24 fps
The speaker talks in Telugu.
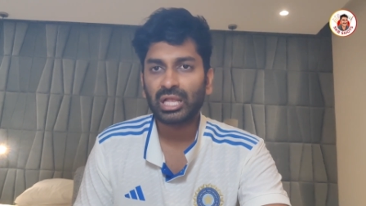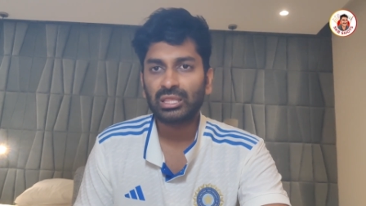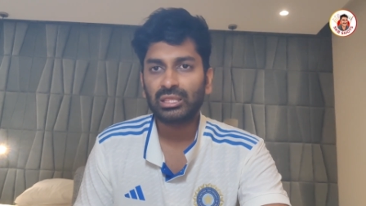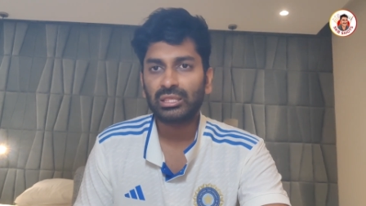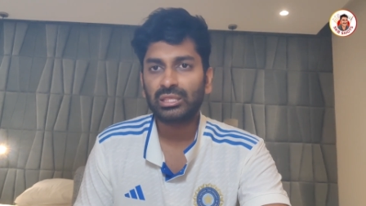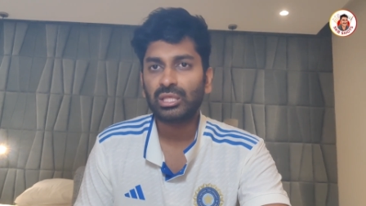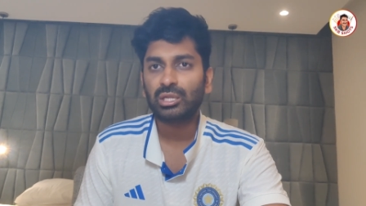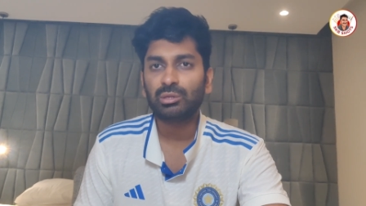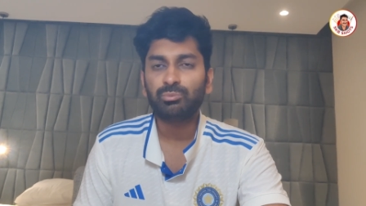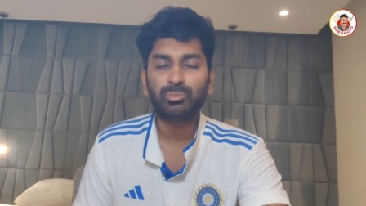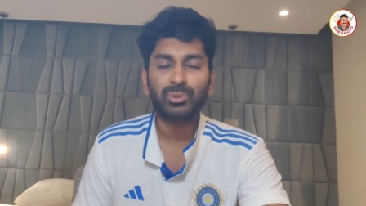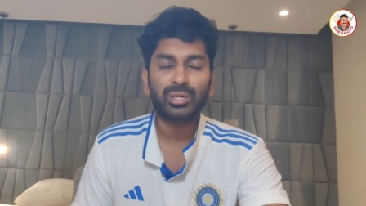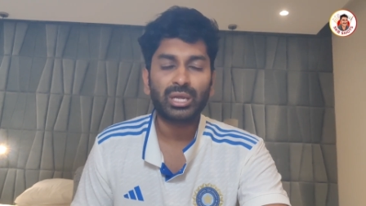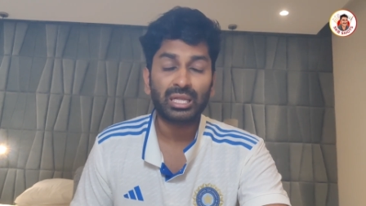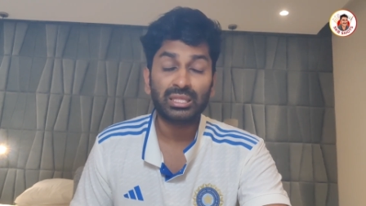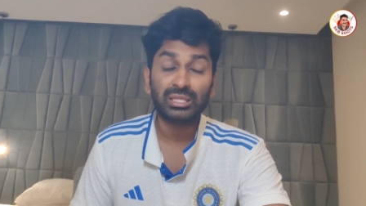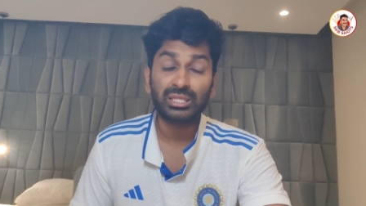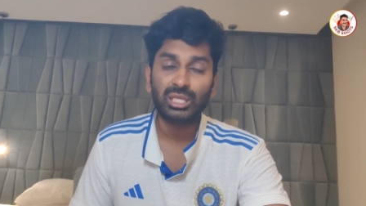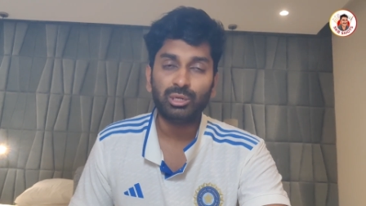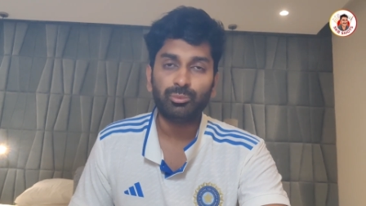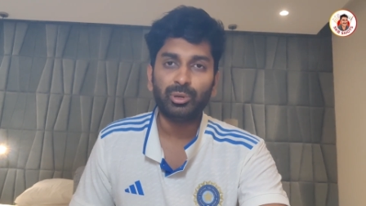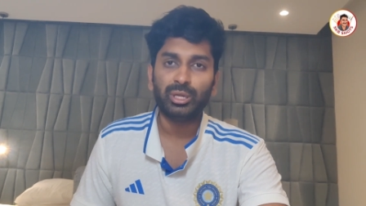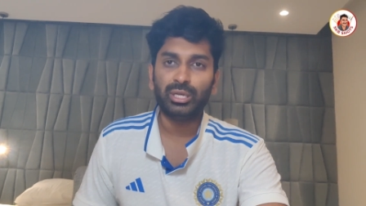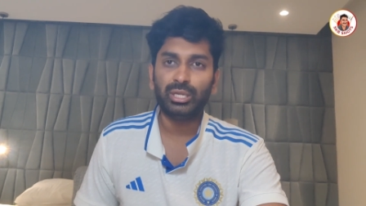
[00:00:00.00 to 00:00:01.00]
అద్దరిపోయి
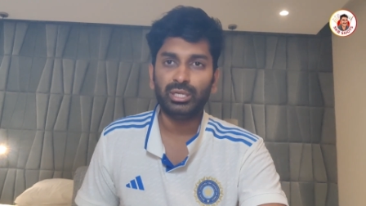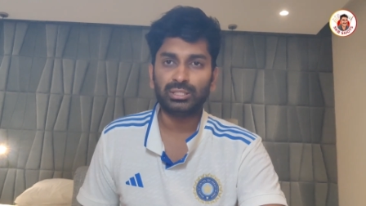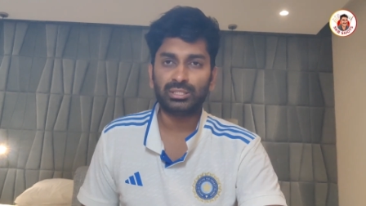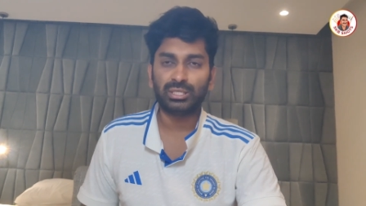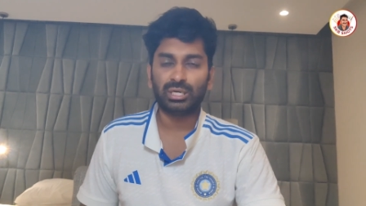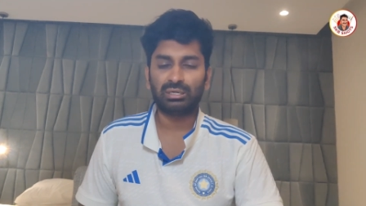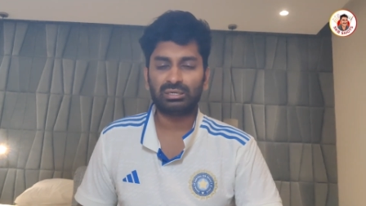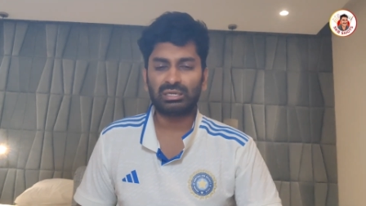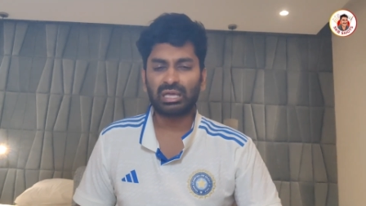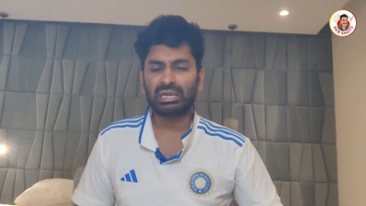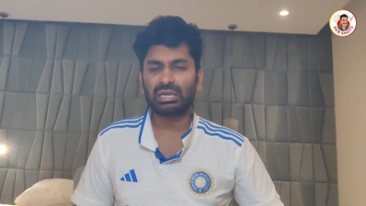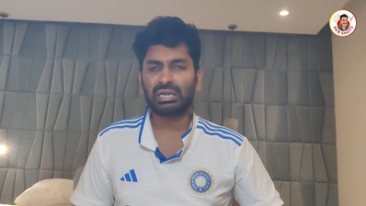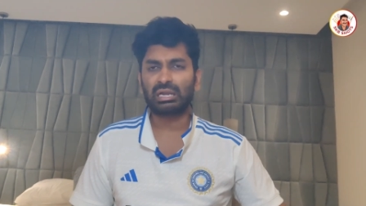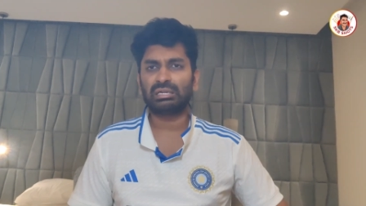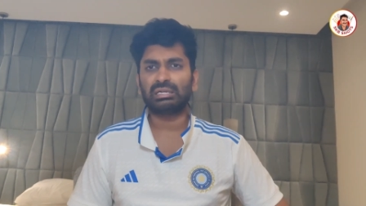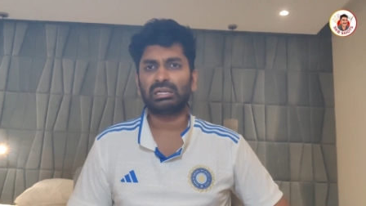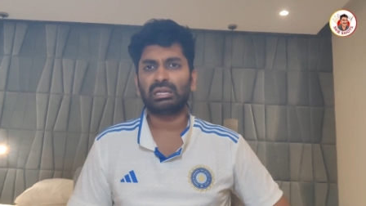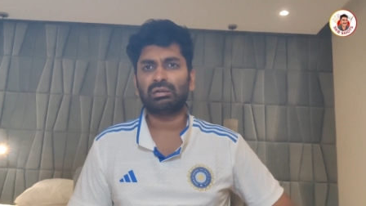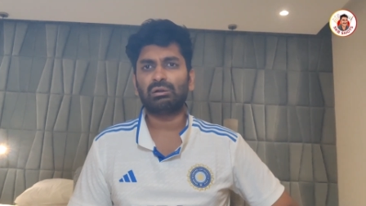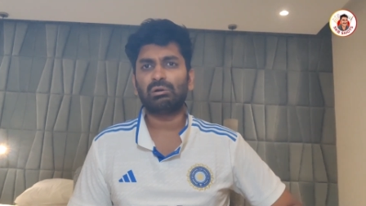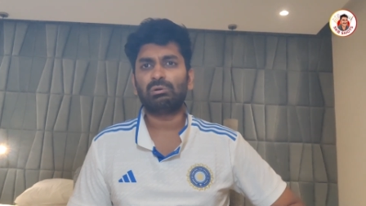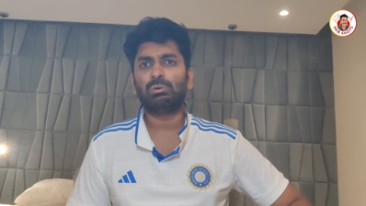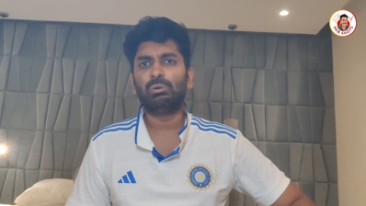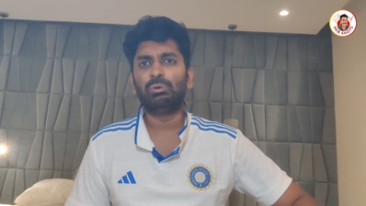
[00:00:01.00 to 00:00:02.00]
అద్దరిపోయి ఇన్నింగ్స్ టక్
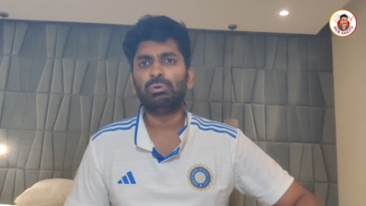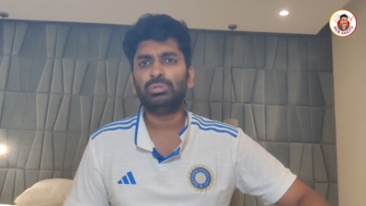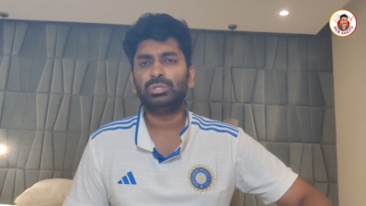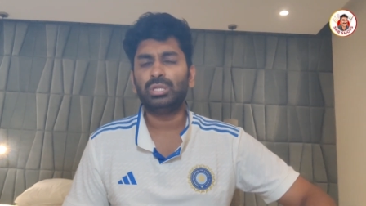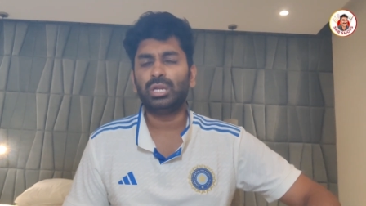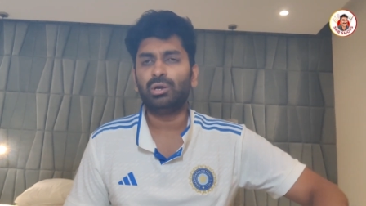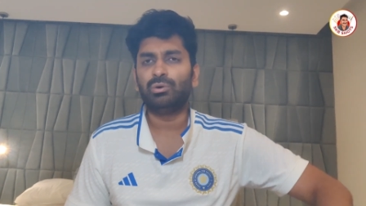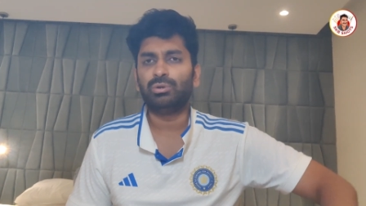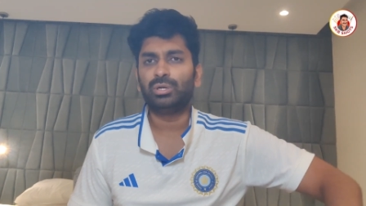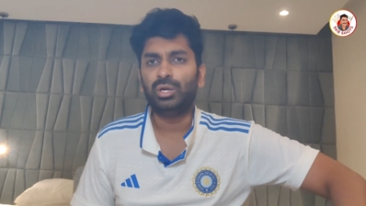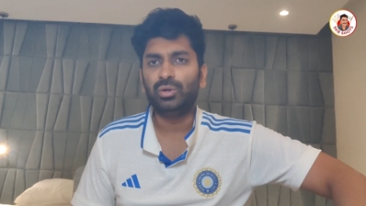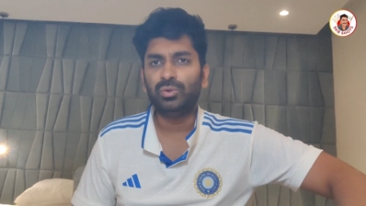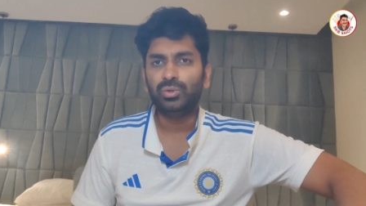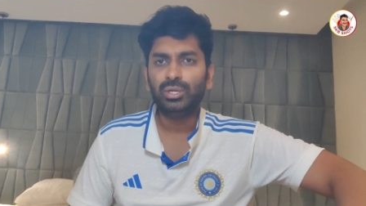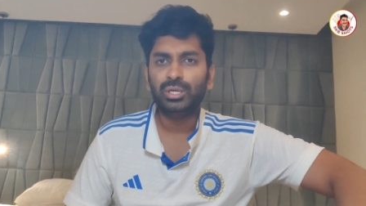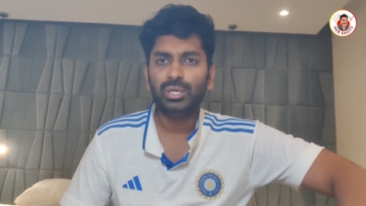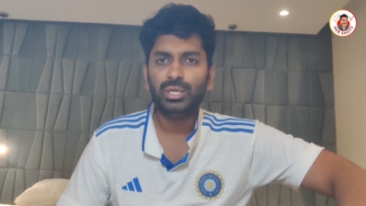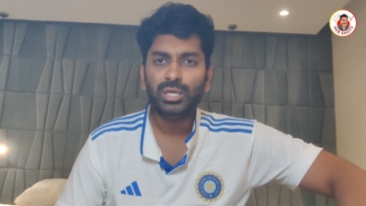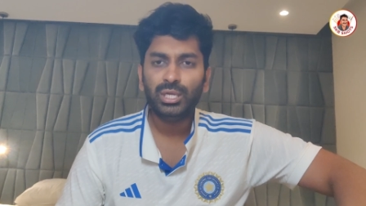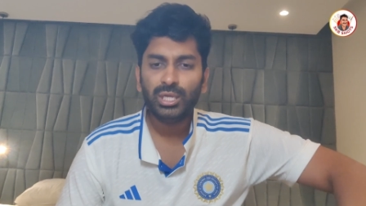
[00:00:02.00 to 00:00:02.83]
టక్ కూడుతూనే ఉన్నాడు